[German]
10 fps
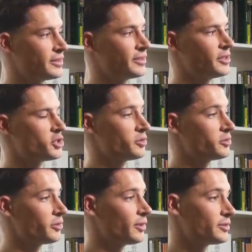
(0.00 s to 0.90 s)
ist es halt
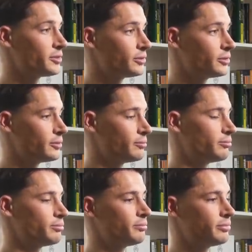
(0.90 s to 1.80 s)
schon so, dass du
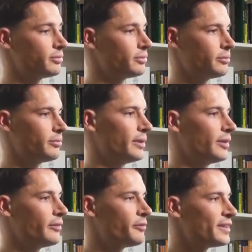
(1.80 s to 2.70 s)

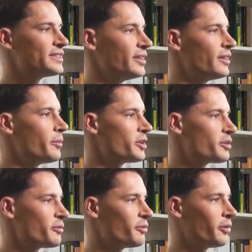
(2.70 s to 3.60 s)
bei fast jeder
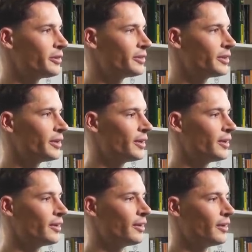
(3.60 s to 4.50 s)
Mannschaft vorne
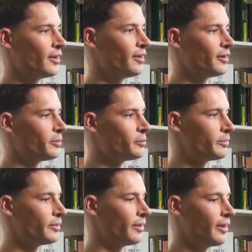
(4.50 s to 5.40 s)

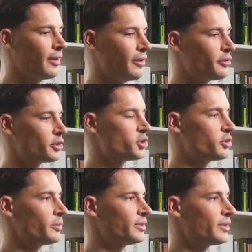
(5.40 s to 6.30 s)
ähm, ja, einfach
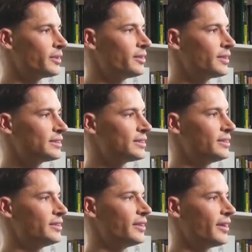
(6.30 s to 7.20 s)
Stürmer drin hast,
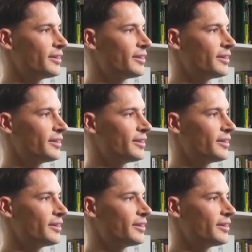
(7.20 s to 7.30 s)
die